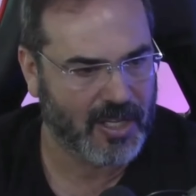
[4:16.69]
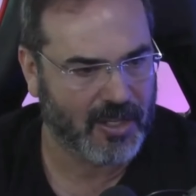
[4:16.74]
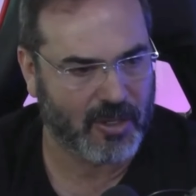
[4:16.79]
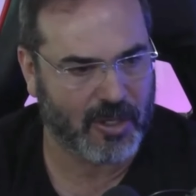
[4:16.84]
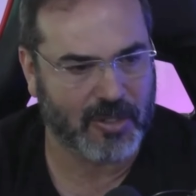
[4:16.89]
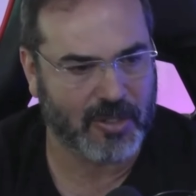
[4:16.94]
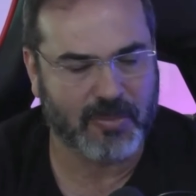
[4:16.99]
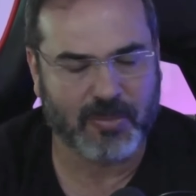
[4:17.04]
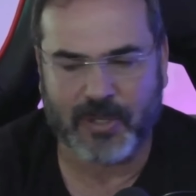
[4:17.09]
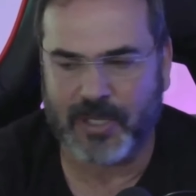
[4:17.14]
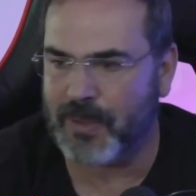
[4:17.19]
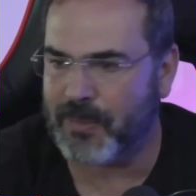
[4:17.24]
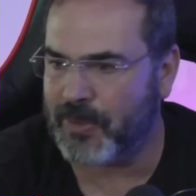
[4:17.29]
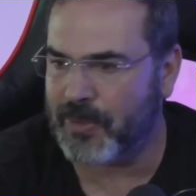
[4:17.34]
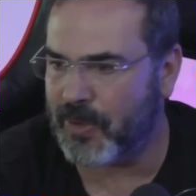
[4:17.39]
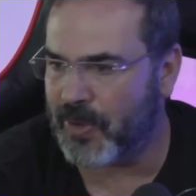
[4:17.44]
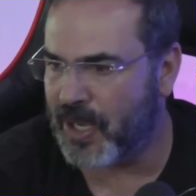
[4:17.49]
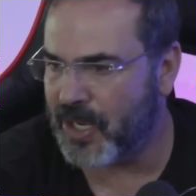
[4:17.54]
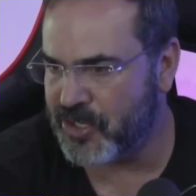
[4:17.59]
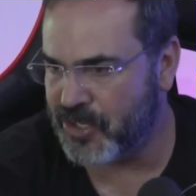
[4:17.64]
Nós não podemos
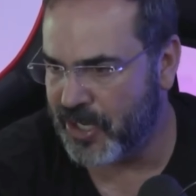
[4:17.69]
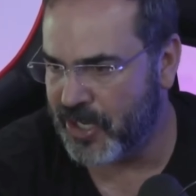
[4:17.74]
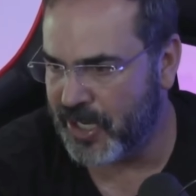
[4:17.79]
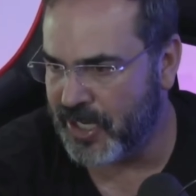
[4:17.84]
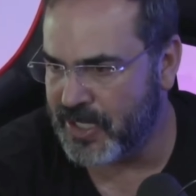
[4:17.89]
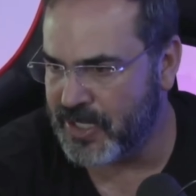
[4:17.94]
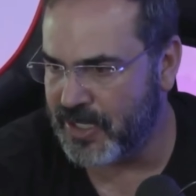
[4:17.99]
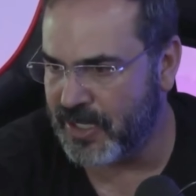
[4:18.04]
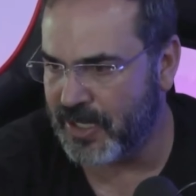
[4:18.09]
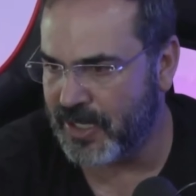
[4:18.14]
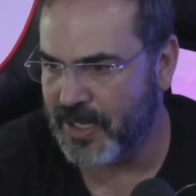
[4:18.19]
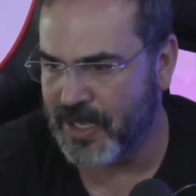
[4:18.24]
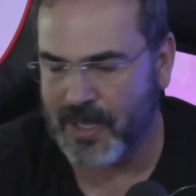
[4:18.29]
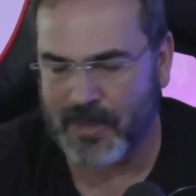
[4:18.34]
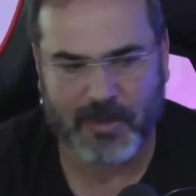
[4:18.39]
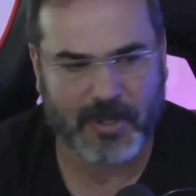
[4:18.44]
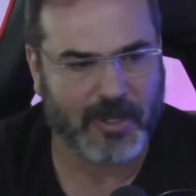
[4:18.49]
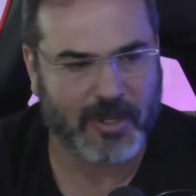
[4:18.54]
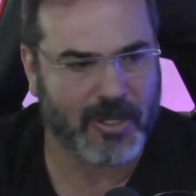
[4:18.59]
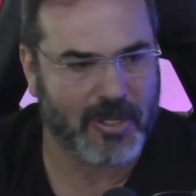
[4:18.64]
ter uma agência,
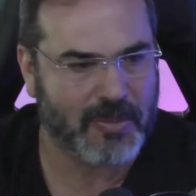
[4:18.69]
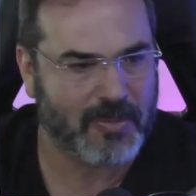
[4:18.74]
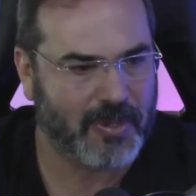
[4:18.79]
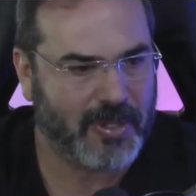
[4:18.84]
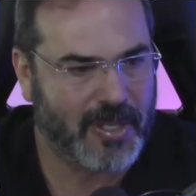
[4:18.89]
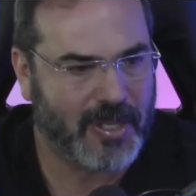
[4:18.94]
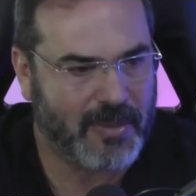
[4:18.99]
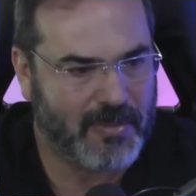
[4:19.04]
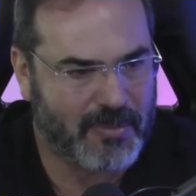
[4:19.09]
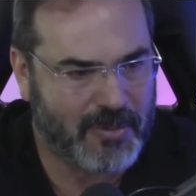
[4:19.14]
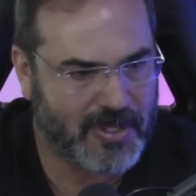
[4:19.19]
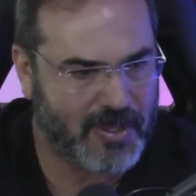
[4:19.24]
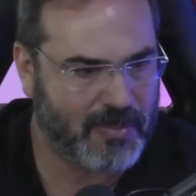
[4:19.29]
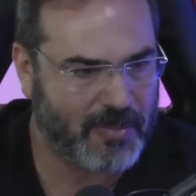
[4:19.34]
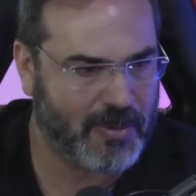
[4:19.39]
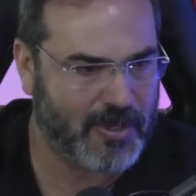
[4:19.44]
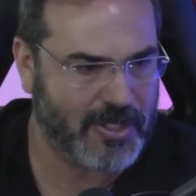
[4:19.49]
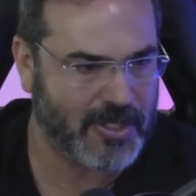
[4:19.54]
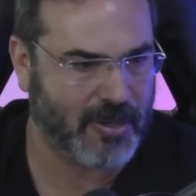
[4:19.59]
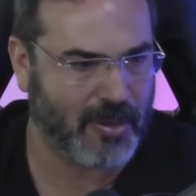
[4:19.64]
mas nós ah, podemos, você tá.
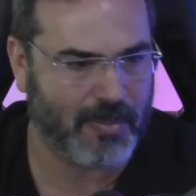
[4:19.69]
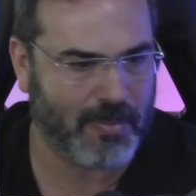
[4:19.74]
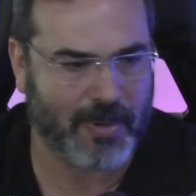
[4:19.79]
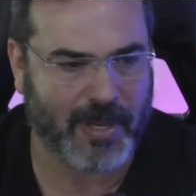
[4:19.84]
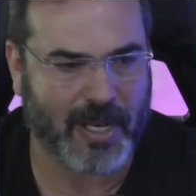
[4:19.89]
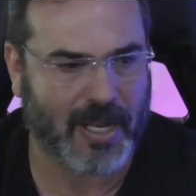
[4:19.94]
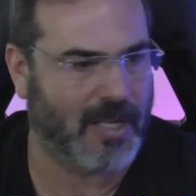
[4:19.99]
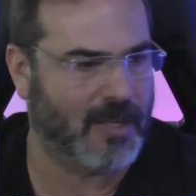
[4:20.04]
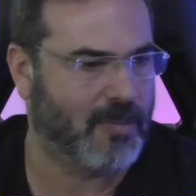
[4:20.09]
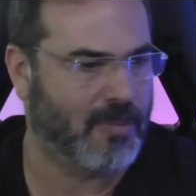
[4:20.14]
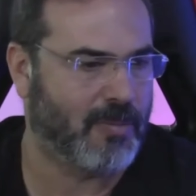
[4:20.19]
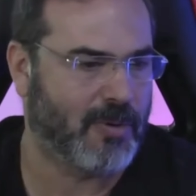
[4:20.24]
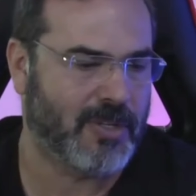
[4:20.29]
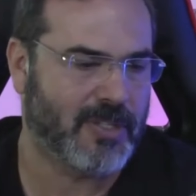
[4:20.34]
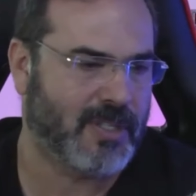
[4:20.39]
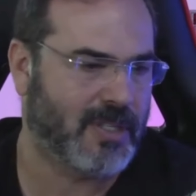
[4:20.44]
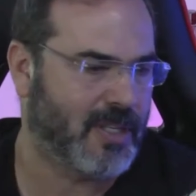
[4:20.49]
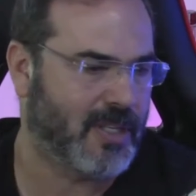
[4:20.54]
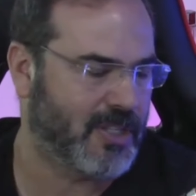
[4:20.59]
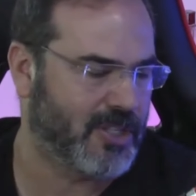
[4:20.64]
pode ser cooperado.
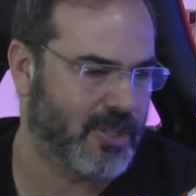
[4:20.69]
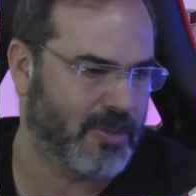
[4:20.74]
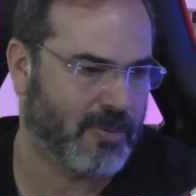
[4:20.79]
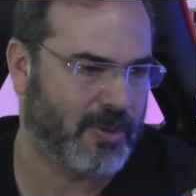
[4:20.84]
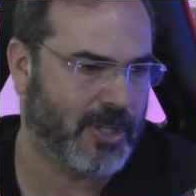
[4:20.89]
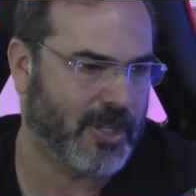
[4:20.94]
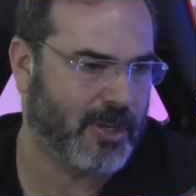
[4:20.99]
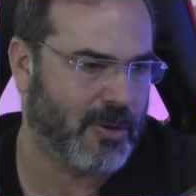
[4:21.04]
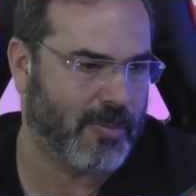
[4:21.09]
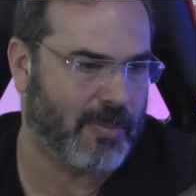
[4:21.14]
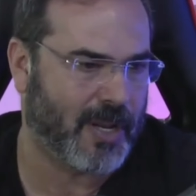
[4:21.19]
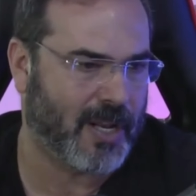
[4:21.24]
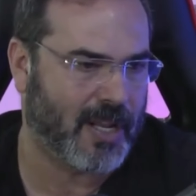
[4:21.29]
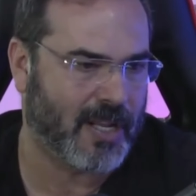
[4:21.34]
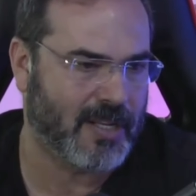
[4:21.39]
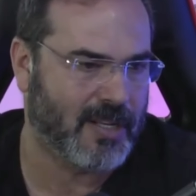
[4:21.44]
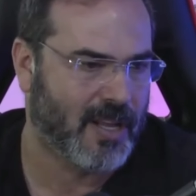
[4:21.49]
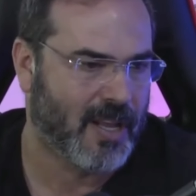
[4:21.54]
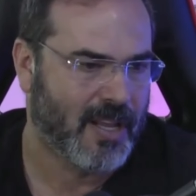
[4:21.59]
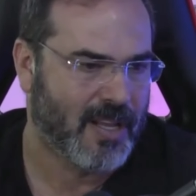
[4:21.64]
Posso, a gente pode ter
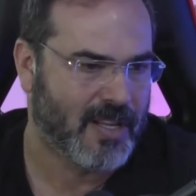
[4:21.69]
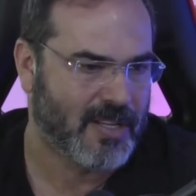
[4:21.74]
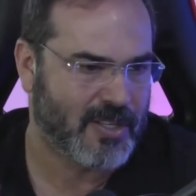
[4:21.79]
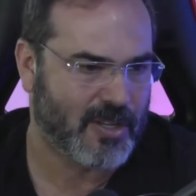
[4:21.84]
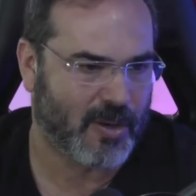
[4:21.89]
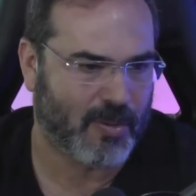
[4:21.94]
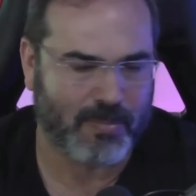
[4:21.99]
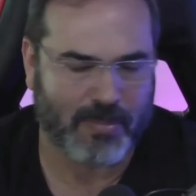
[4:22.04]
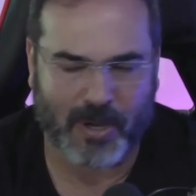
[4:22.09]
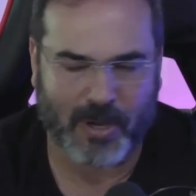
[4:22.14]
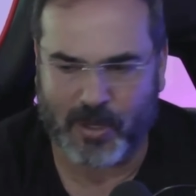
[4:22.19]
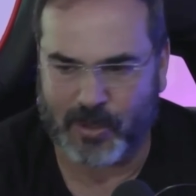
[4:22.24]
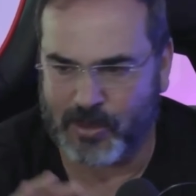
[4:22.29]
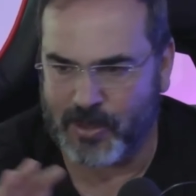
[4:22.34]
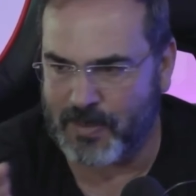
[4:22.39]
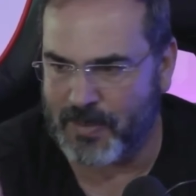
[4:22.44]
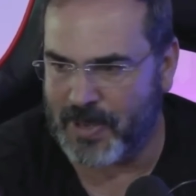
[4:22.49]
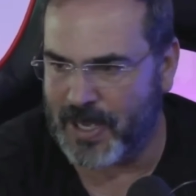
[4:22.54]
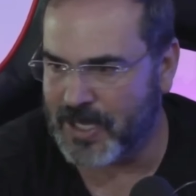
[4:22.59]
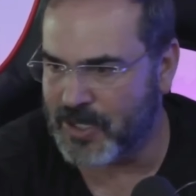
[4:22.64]
cooperado de São Paulo, do
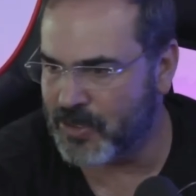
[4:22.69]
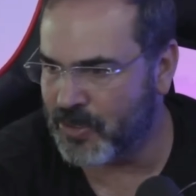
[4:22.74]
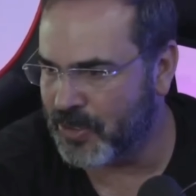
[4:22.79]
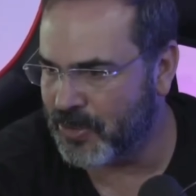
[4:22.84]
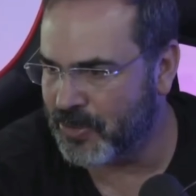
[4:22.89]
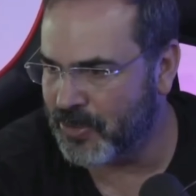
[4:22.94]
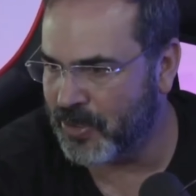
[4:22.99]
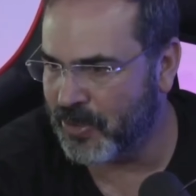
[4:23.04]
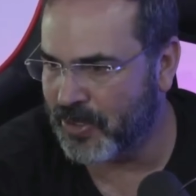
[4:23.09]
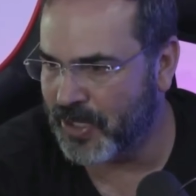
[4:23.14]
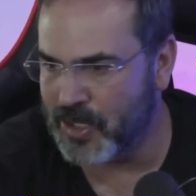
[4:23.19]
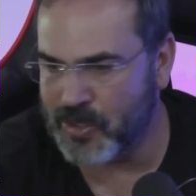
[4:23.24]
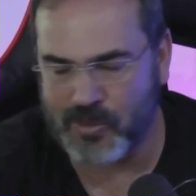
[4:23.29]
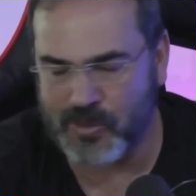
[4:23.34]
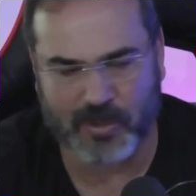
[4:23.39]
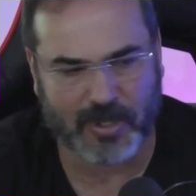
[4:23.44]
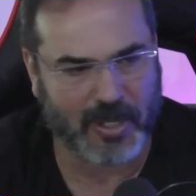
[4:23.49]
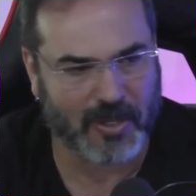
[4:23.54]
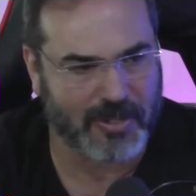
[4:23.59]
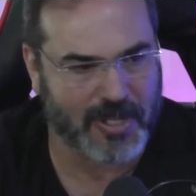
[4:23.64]
Amazonas, do Rio Grande do
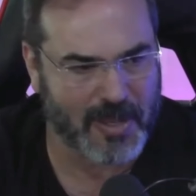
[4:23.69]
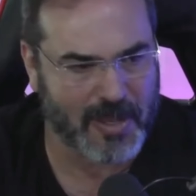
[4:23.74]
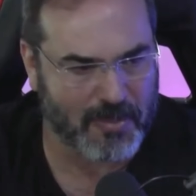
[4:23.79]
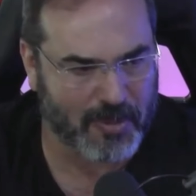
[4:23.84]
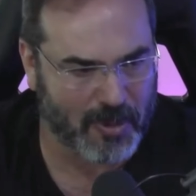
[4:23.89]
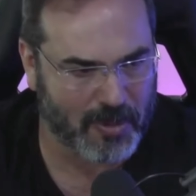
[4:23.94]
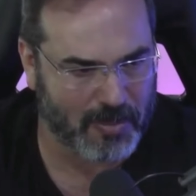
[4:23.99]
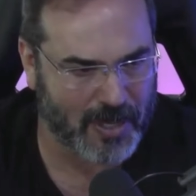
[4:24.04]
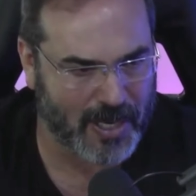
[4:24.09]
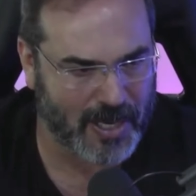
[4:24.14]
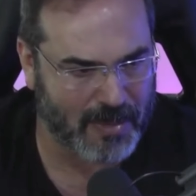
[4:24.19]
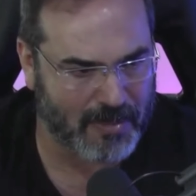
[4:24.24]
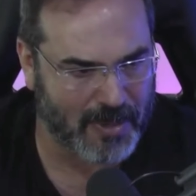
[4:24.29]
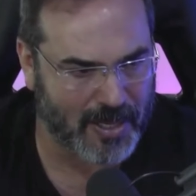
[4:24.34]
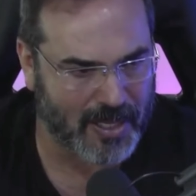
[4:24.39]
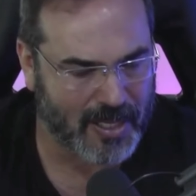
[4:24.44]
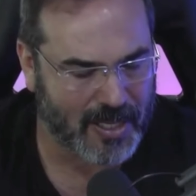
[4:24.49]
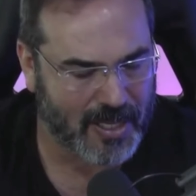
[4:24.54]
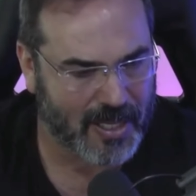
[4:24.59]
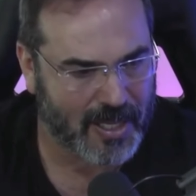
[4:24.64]
Sul, não tem problema.
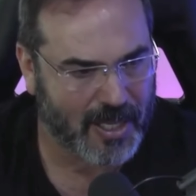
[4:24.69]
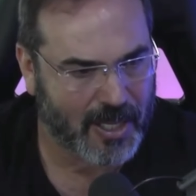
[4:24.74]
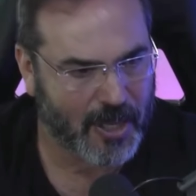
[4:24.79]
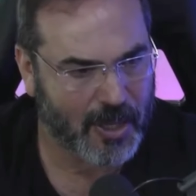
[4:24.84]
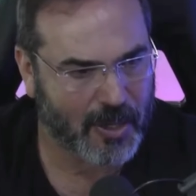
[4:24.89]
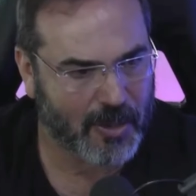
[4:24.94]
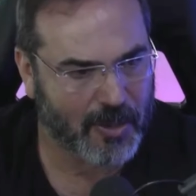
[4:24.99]
Tem Eu